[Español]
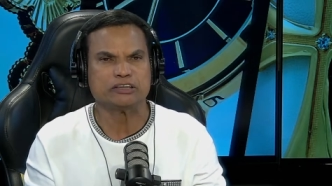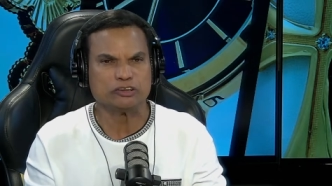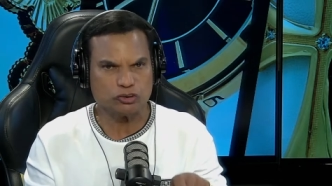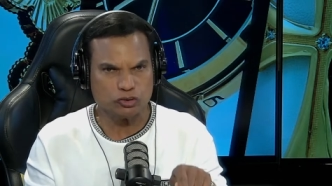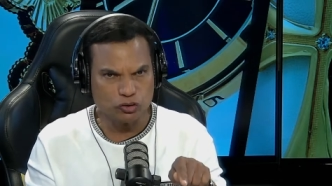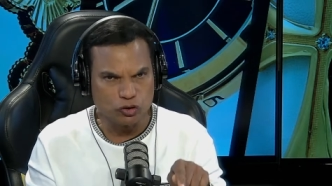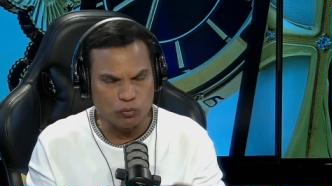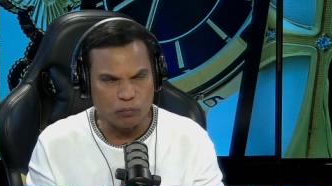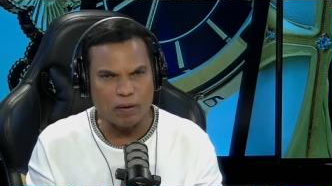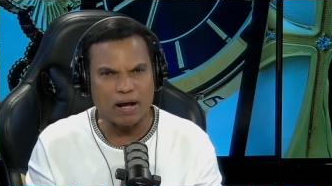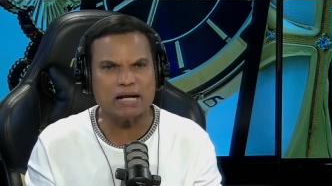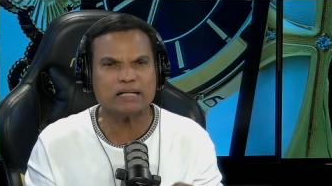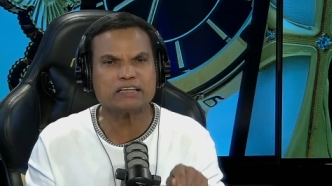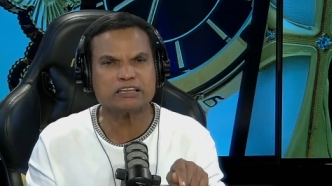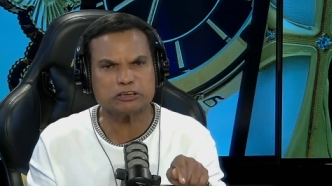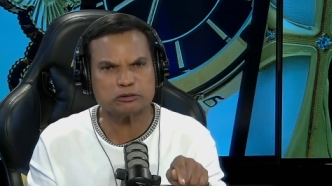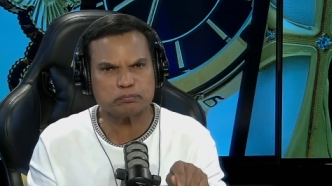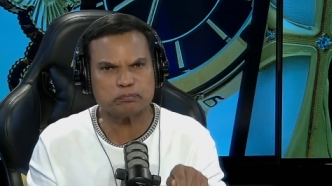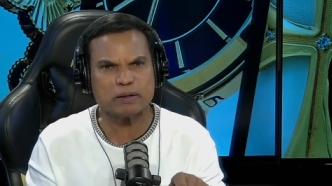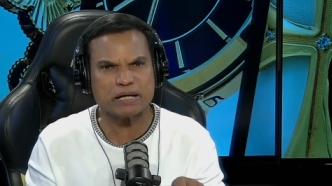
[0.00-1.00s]

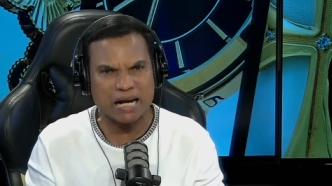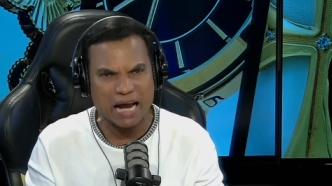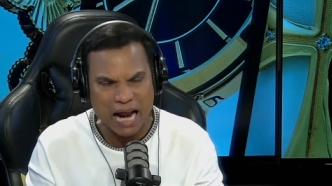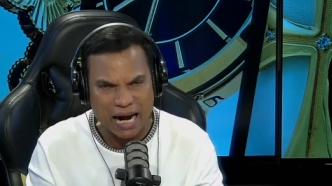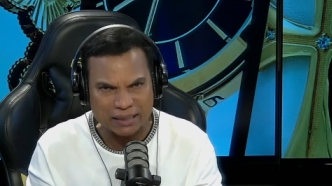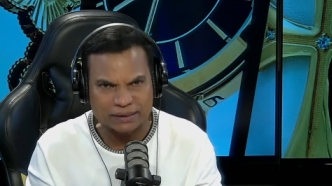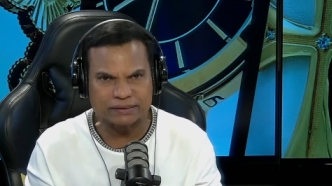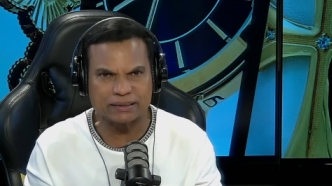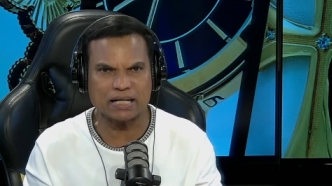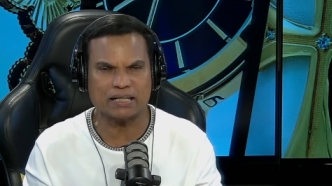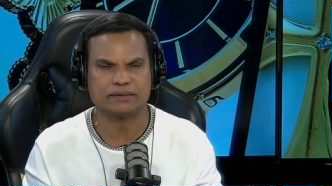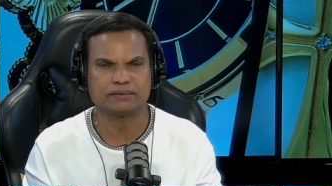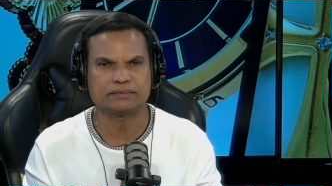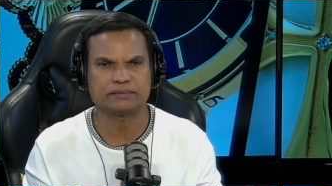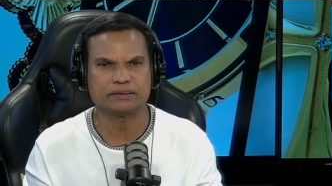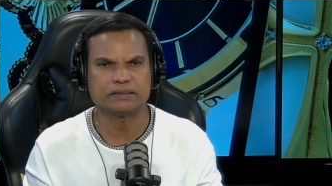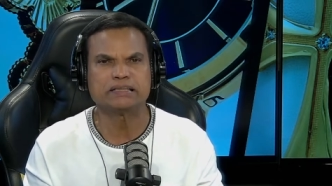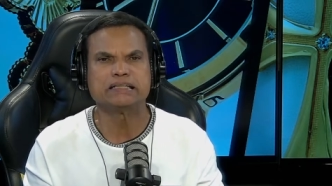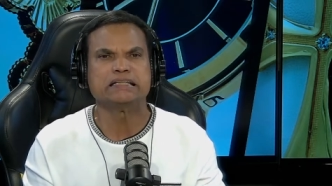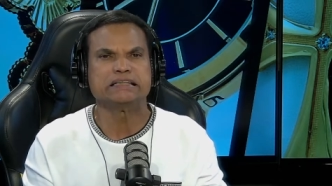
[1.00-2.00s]
Yubelkis Peralta,
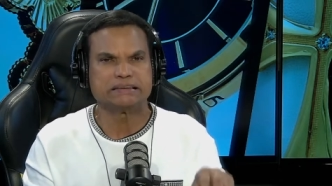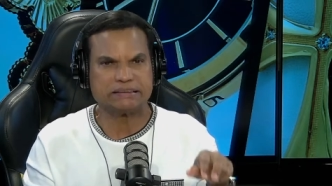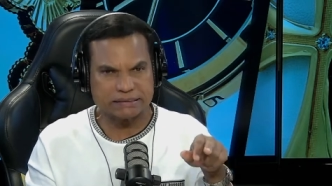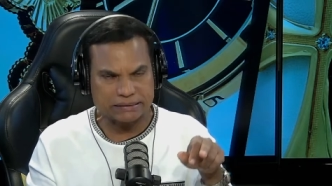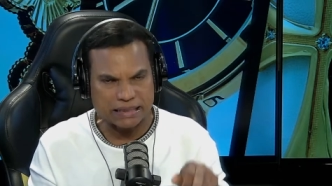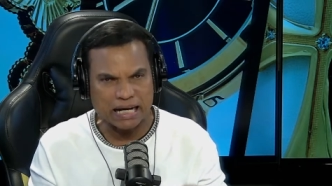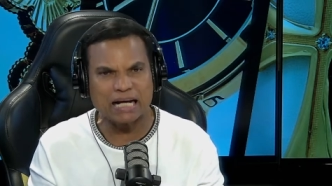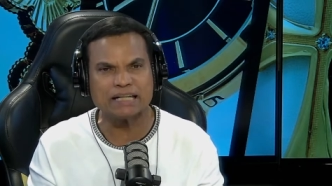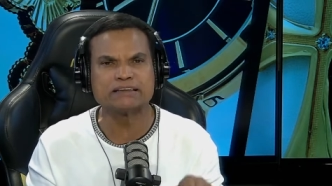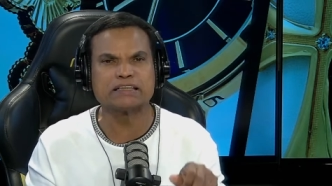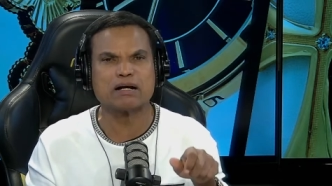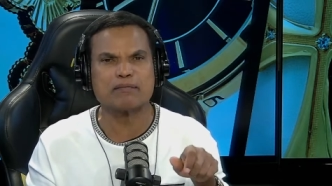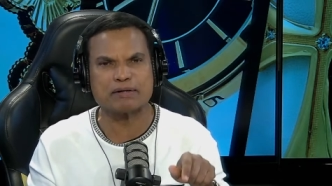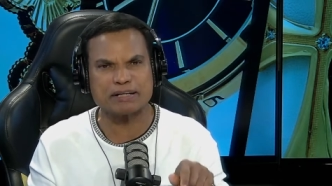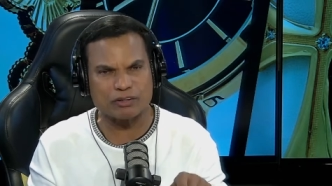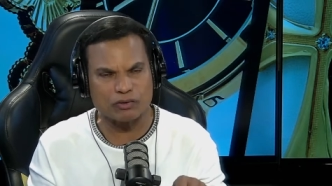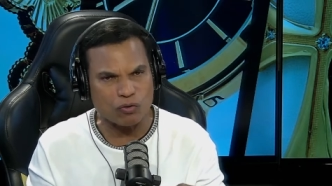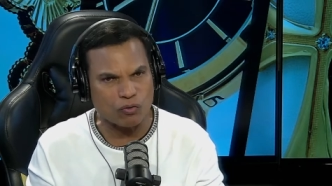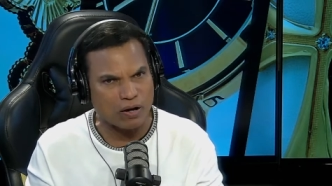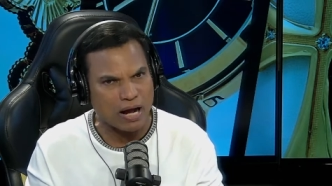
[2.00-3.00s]
Sandra
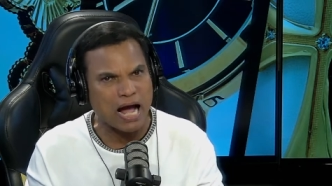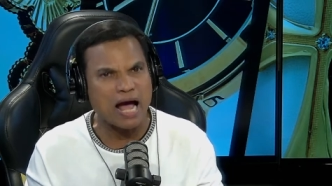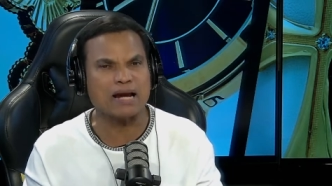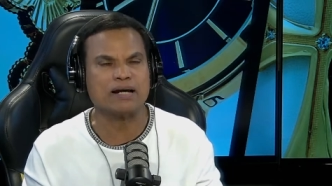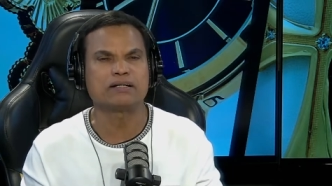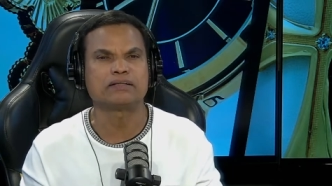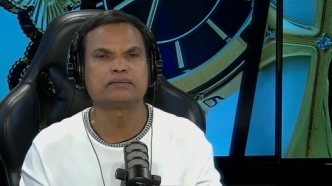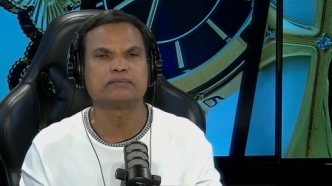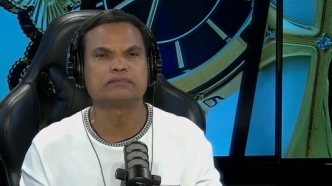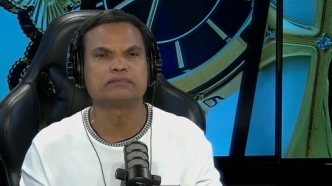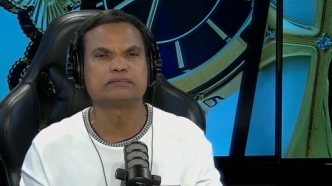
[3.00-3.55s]
Berrocal,